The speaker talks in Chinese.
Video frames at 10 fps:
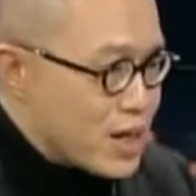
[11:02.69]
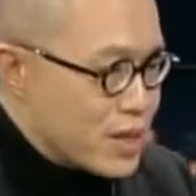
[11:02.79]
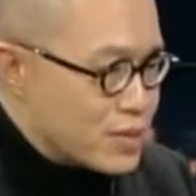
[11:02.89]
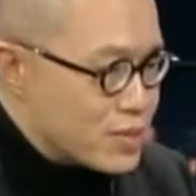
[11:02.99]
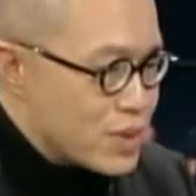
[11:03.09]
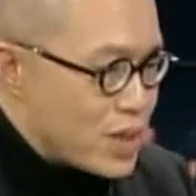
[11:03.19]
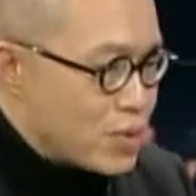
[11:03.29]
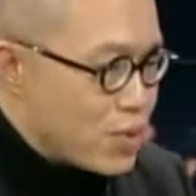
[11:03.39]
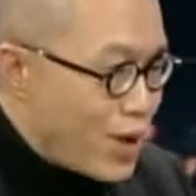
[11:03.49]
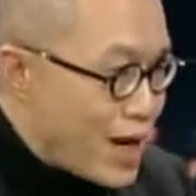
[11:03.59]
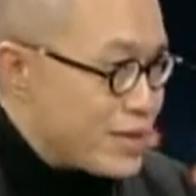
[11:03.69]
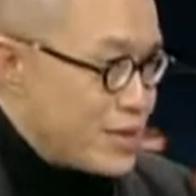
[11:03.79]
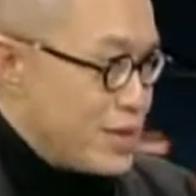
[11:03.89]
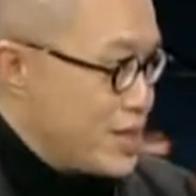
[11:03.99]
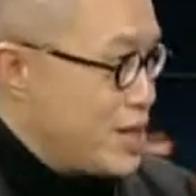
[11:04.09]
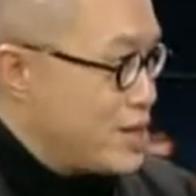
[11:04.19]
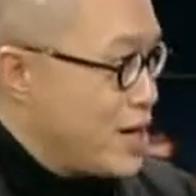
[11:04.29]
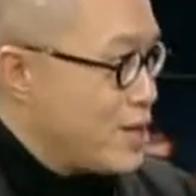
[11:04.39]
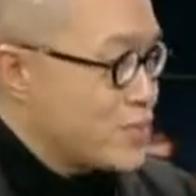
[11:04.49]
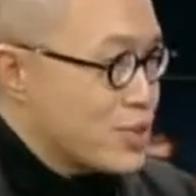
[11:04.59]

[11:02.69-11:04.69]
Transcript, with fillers: 很很坏的一个现象，